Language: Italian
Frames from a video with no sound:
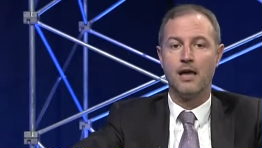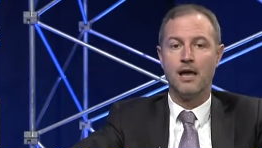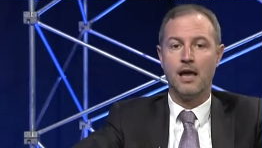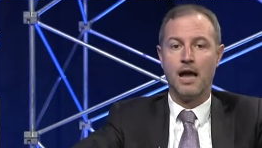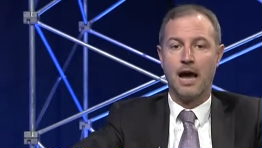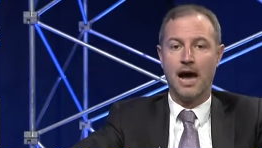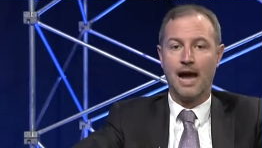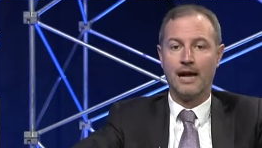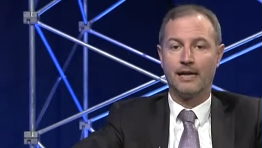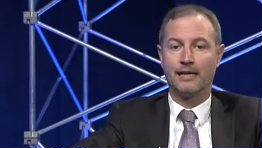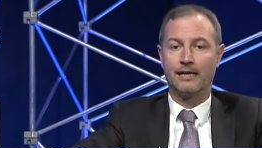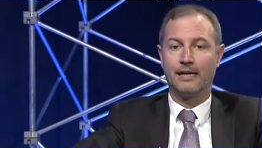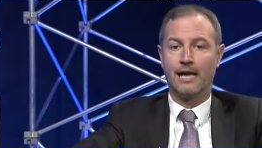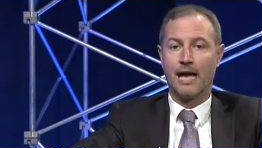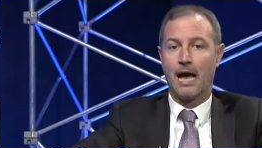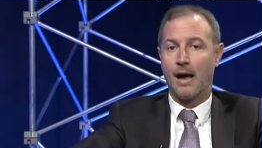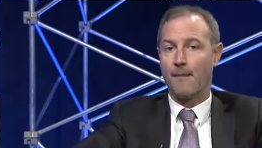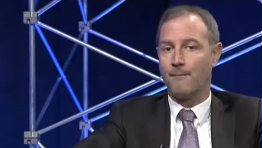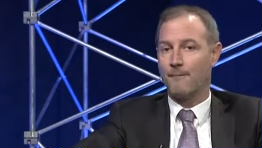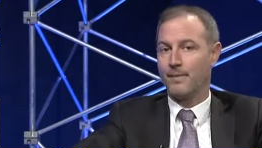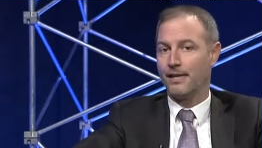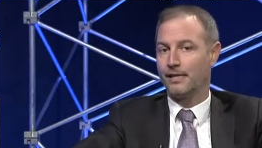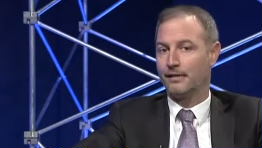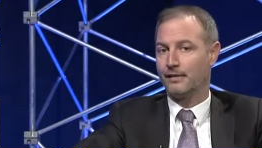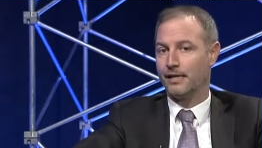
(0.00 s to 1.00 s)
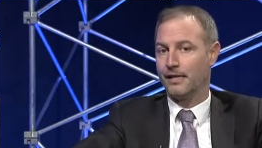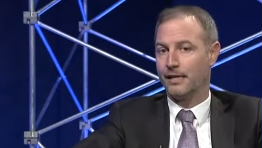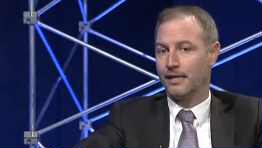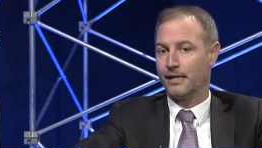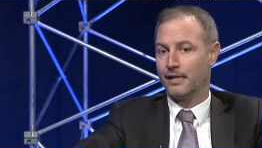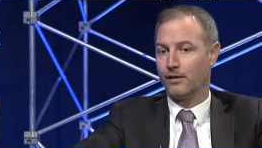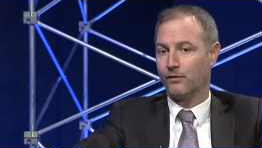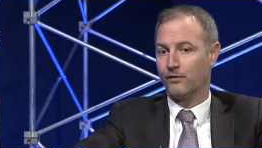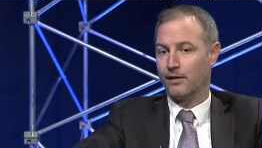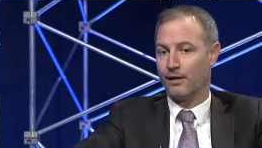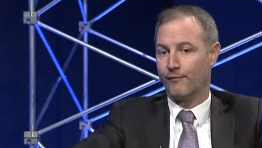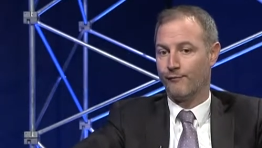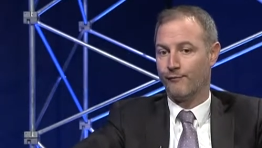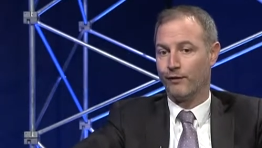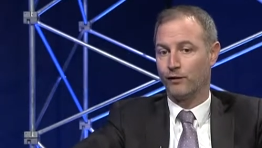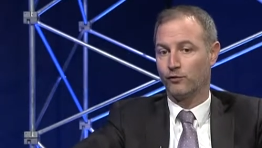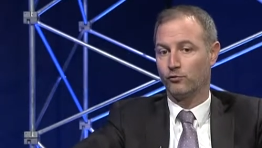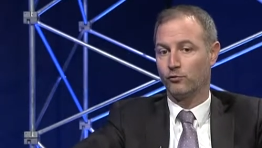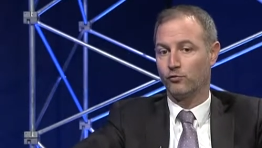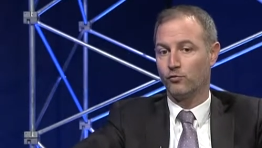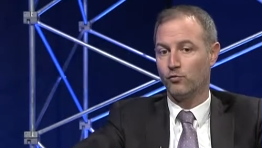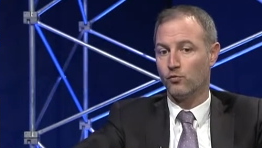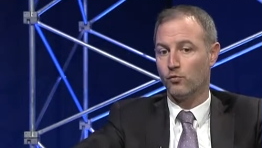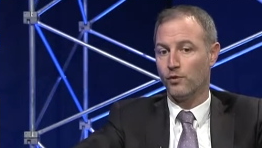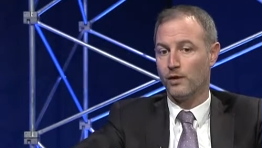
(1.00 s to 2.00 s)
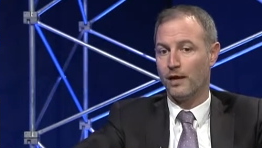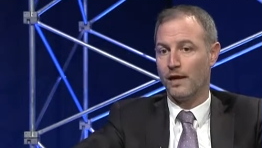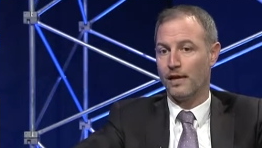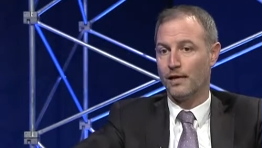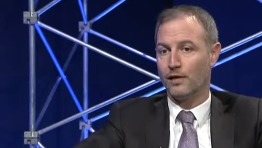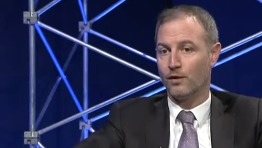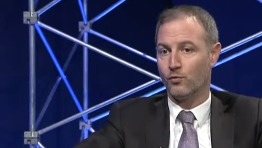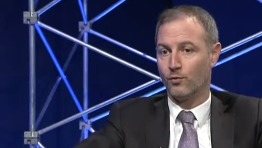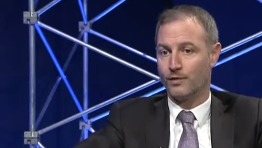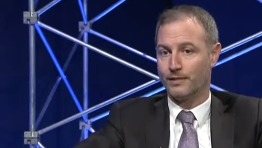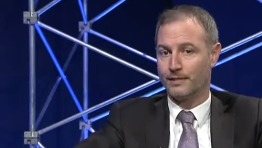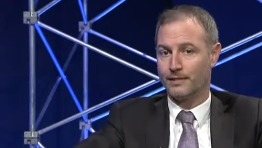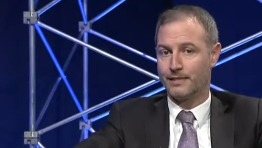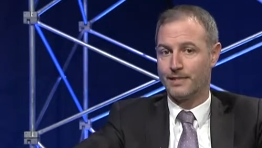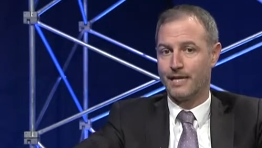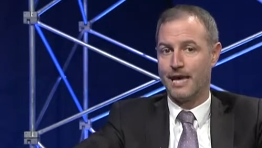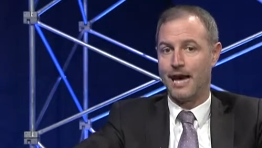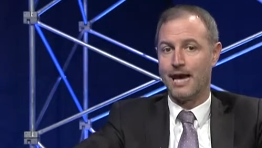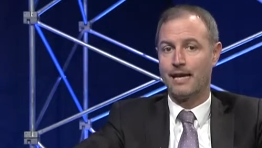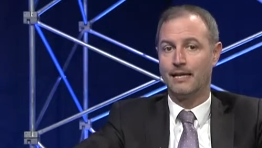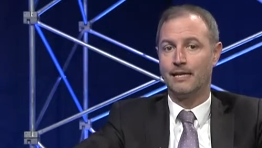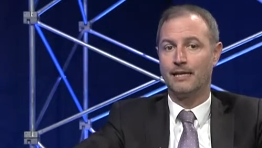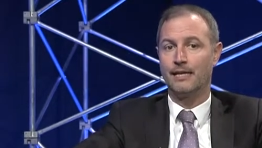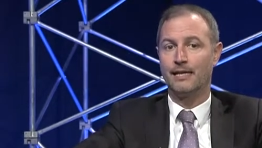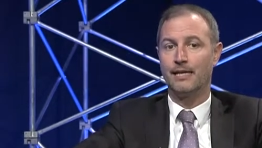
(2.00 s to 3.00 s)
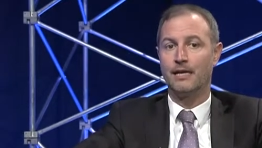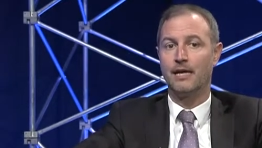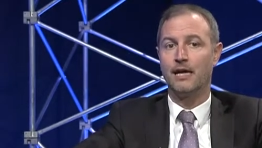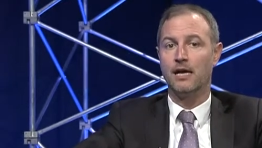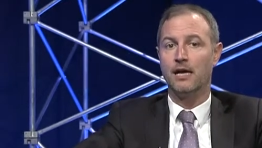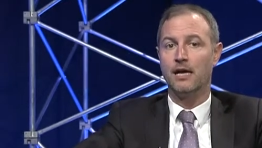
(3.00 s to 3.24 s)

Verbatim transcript: anche ammettere che non ha fatto nulla in questi anni,